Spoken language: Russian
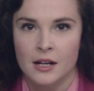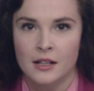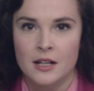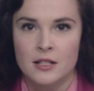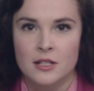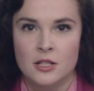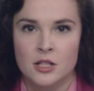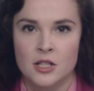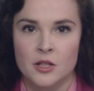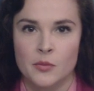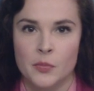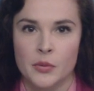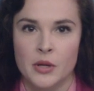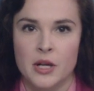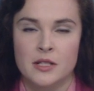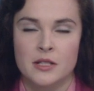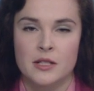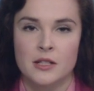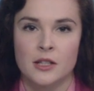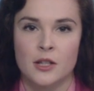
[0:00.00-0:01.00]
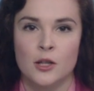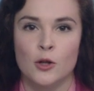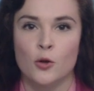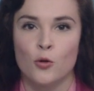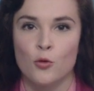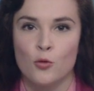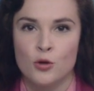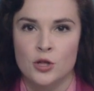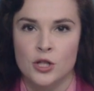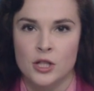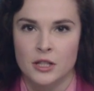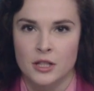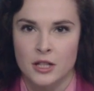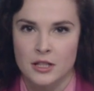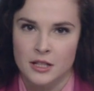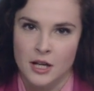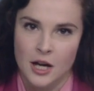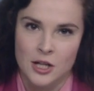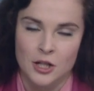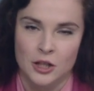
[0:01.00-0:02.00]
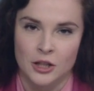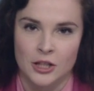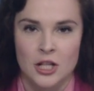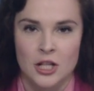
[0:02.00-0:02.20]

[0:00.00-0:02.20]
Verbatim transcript: красочном празднике Кущей расскажет